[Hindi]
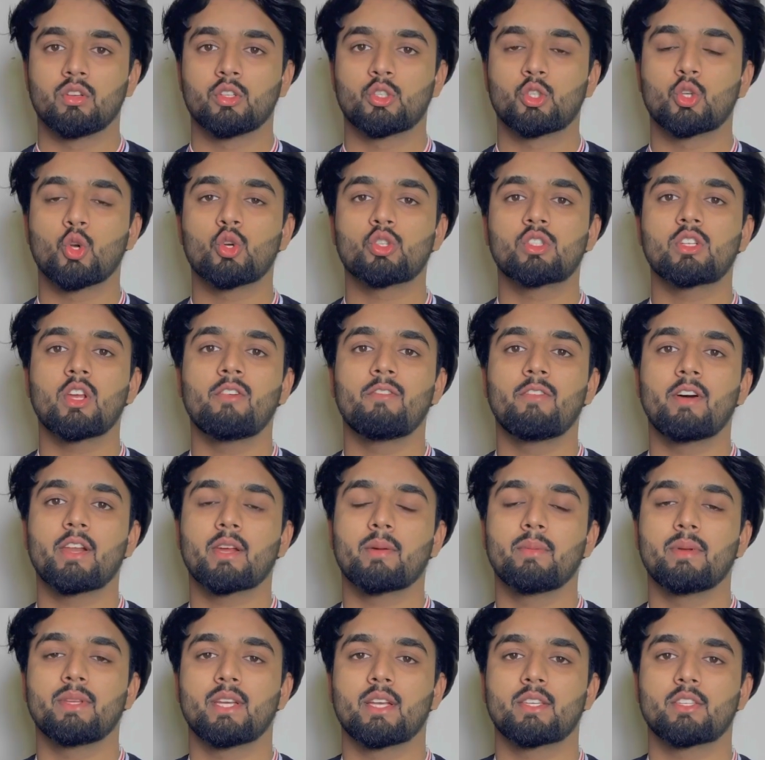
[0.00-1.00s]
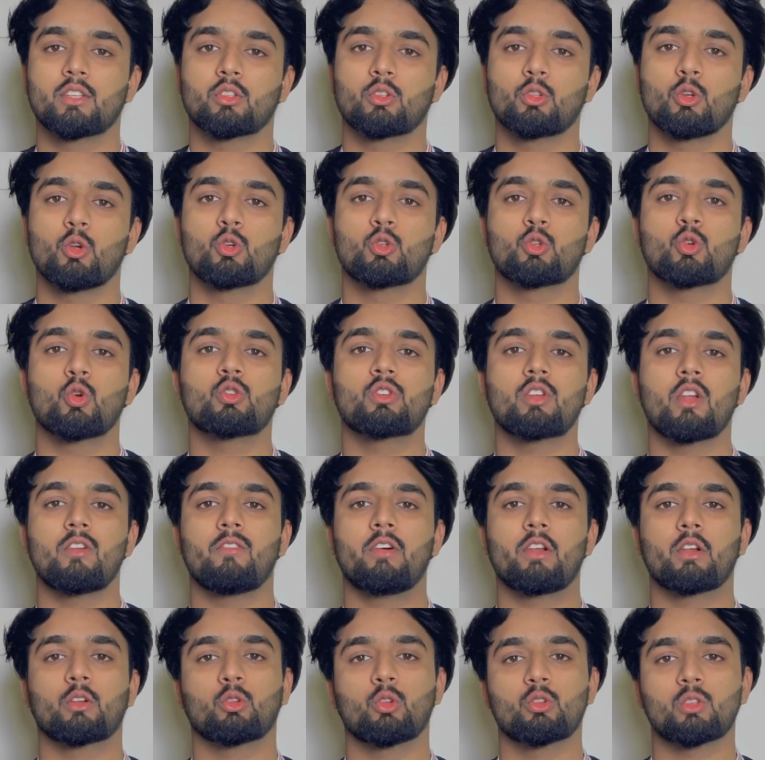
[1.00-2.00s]
सोशल वर्क में जा सकते हो सोशल
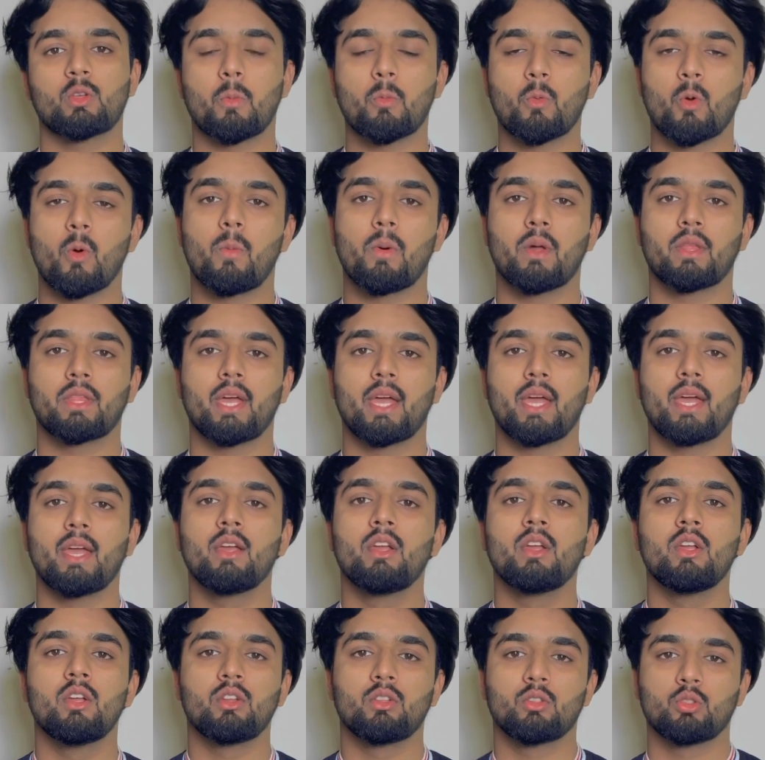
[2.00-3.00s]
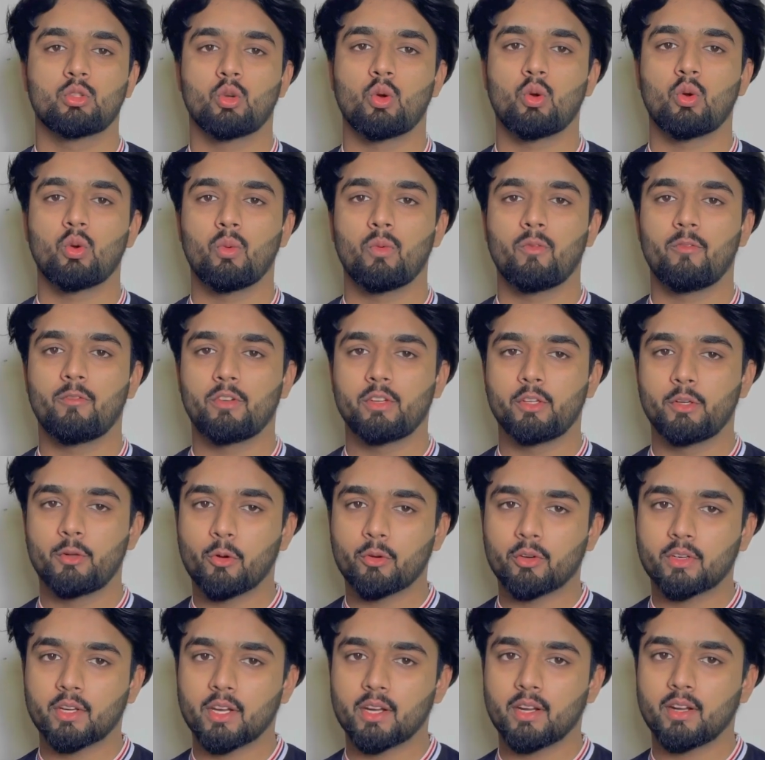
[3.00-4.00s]
वर्क तो सबको पता है जो
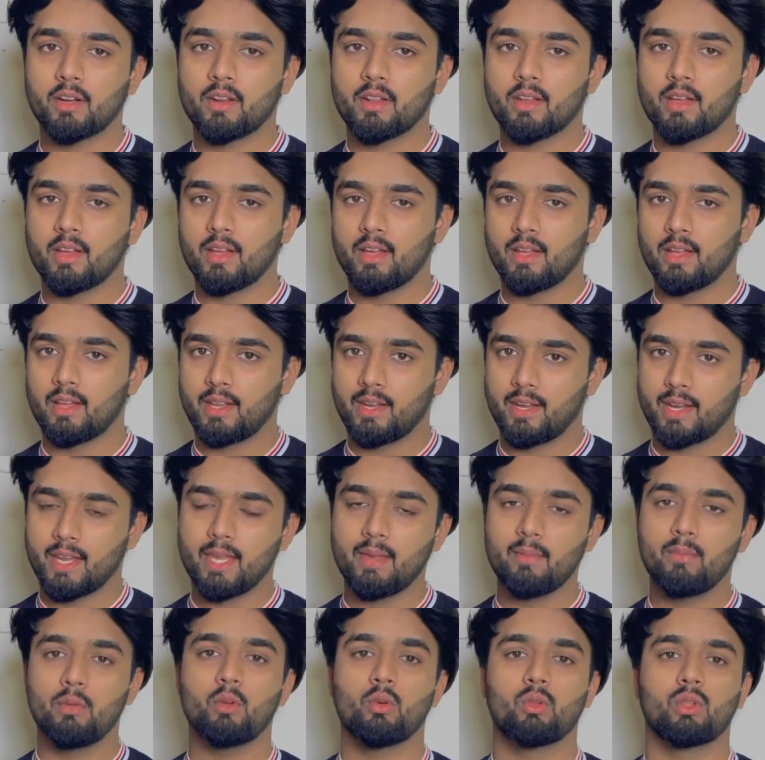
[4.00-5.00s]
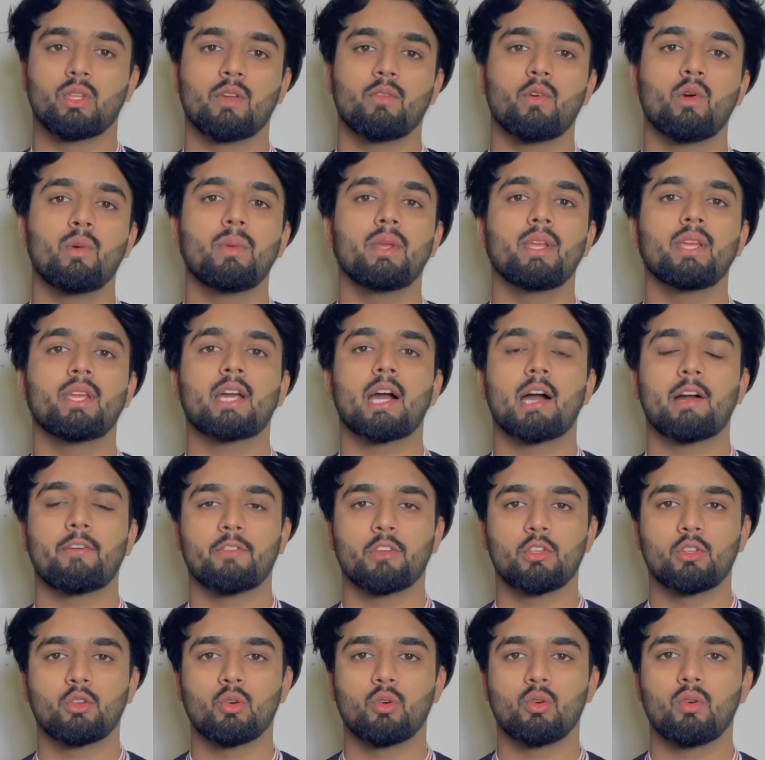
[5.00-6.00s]
डॉक्टर नहीं भी होते वो भी
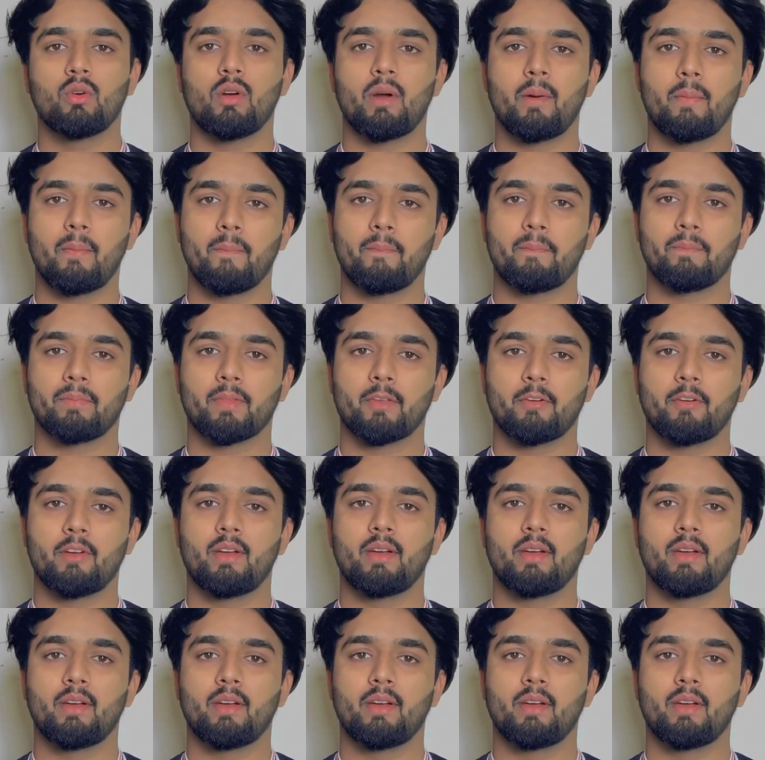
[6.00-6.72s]
काफ़ी जो हम